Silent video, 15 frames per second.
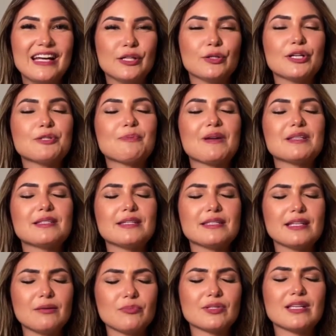Nós
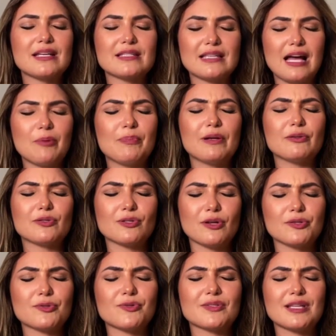precisamos rezar pelos
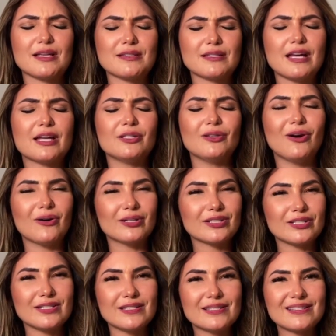nossos
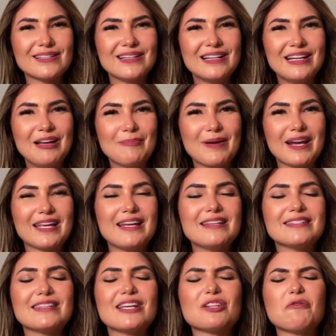sacerdotes para que
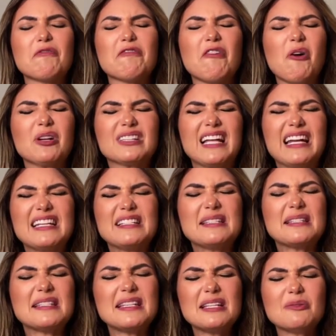eles sejam
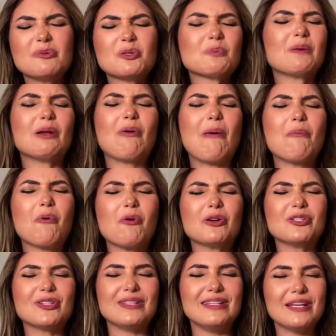fortalecidos pelo amor
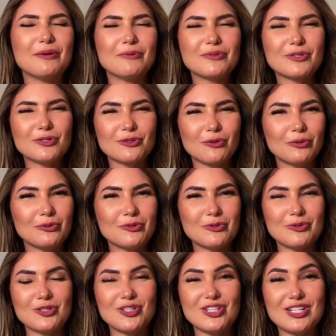de Deus todos
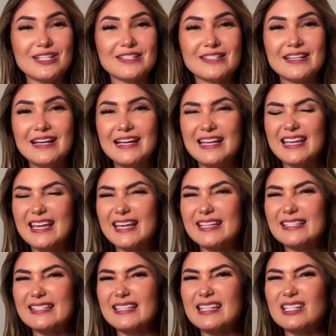os dias e que
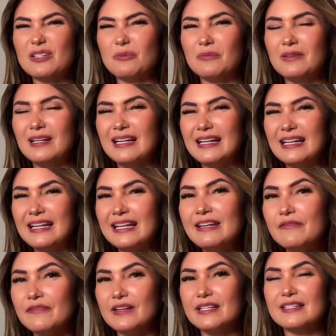sejam
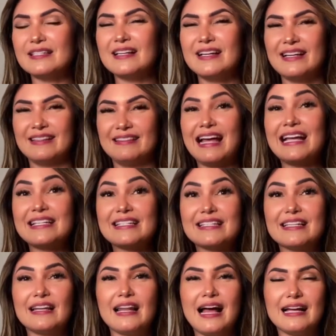livres das
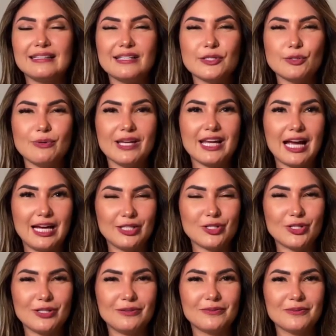ciladas do
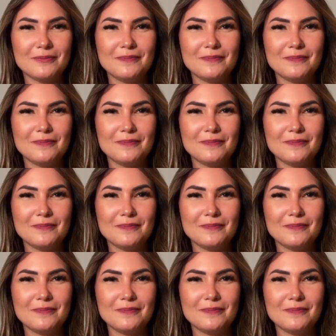encardido.